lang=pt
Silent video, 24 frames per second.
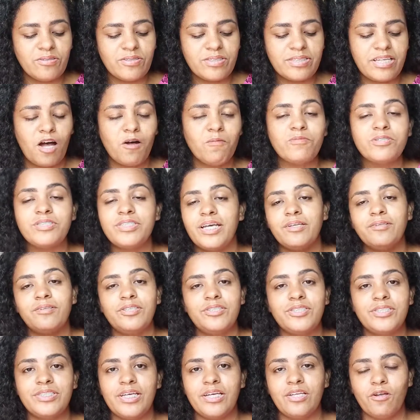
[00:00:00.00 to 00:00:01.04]
no Salmo
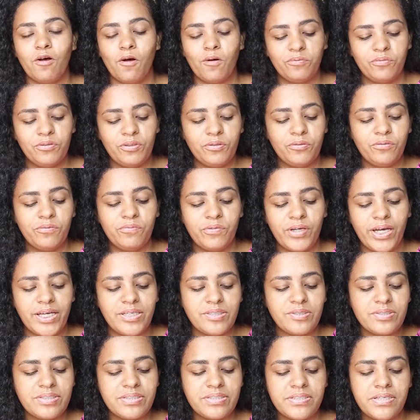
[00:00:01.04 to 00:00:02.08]
119, o
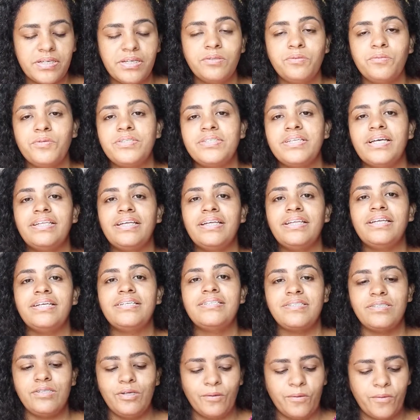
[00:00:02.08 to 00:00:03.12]
verso
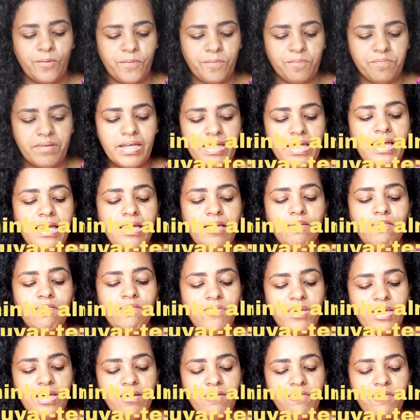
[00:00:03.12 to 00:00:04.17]
175.
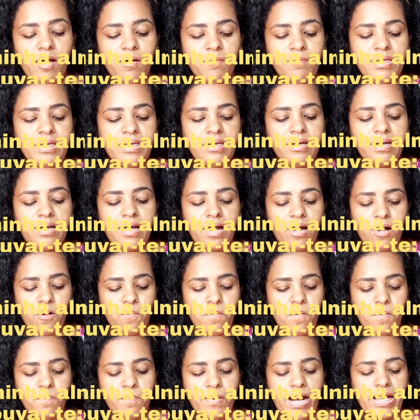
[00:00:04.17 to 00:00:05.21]
Viva a minha
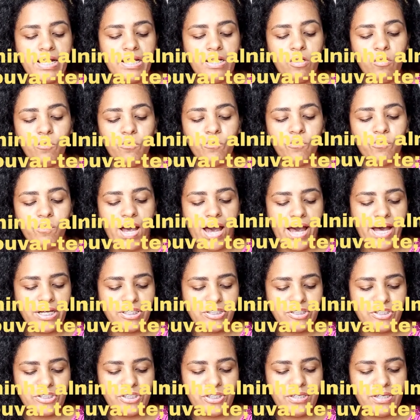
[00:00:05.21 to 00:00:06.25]
alma para
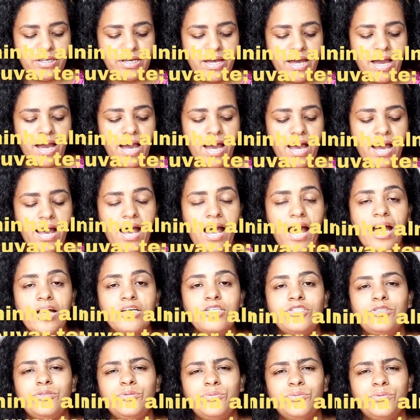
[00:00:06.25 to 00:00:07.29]
louvar-te.
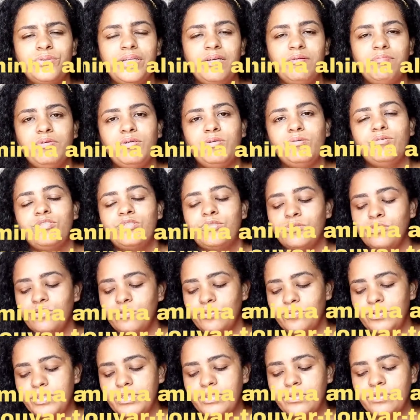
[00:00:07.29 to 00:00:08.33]
Ajudem-me os teus
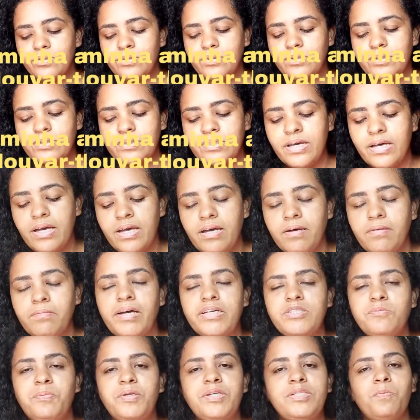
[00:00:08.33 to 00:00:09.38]
juízos.
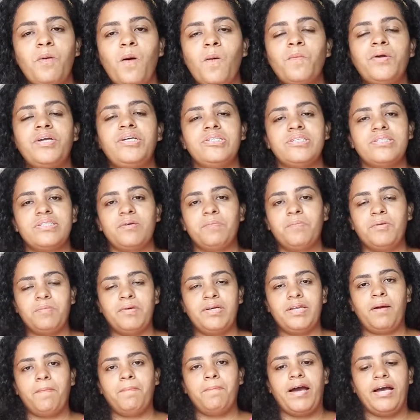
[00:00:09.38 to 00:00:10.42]
Mas principalmente essa
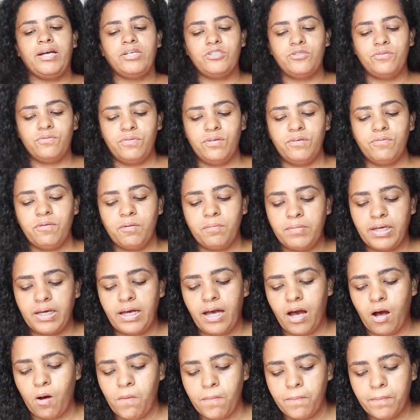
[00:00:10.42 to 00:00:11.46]
primeira parte. Viva a
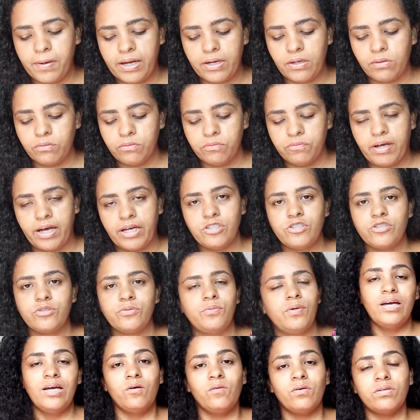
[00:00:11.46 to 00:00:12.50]
minha alma para louvar-te
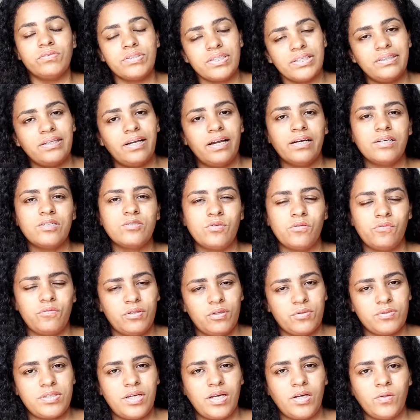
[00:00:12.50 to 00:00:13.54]
quando você entrega a sua
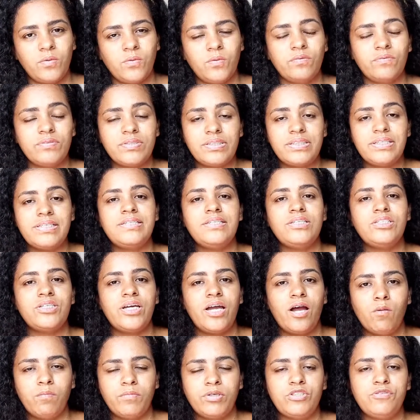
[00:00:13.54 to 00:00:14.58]
vida ao Senhor, quando você decide
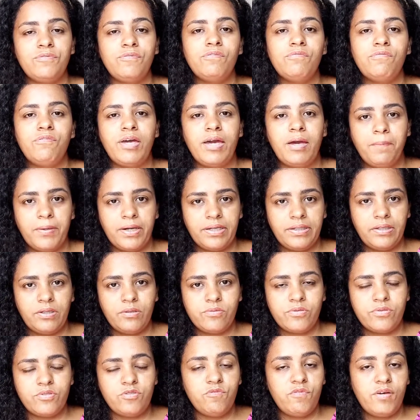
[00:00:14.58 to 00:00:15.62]
realmente viver para
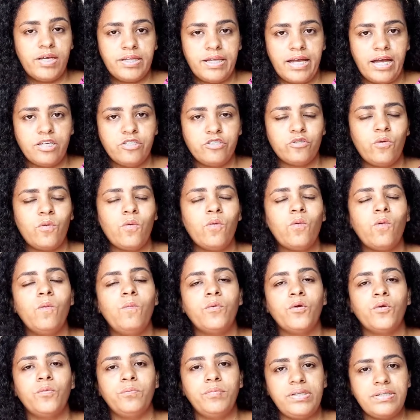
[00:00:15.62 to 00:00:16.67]
Deus de verdade, com
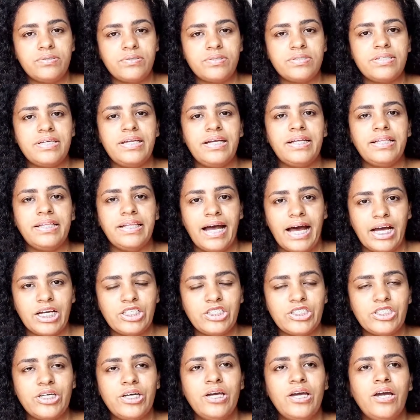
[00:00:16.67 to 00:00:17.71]
compromisso,
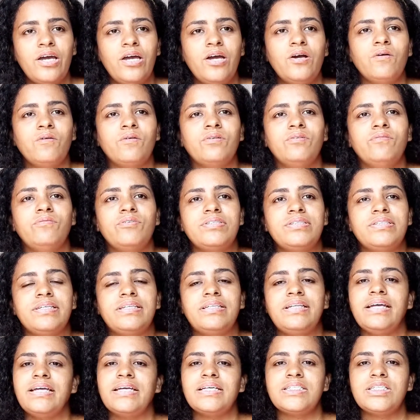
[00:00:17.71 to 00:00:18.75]
seriedade, quando você
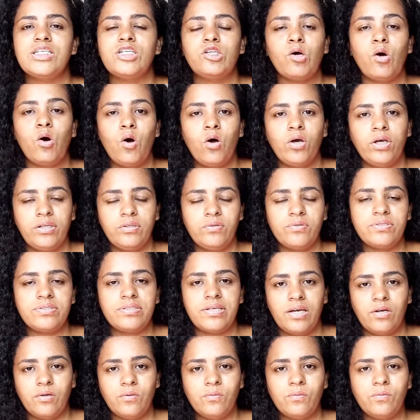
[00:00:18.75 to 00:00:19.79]
tem esse toque do
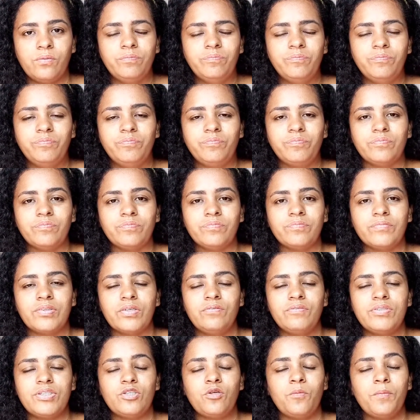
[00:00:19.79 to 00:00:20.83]
Senhor,
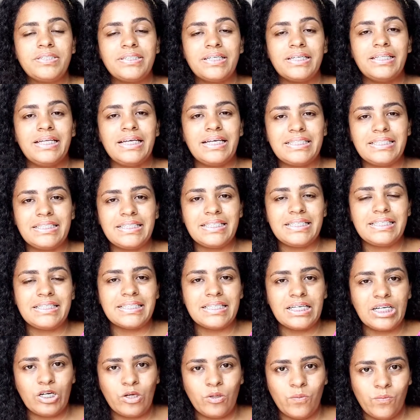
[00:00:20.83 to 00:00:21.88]
quando você toma essa
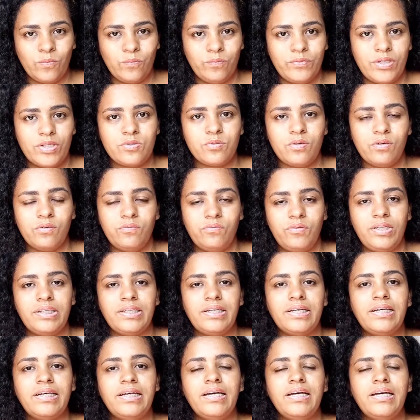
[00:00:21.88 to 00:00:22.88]
decisão na sua vida,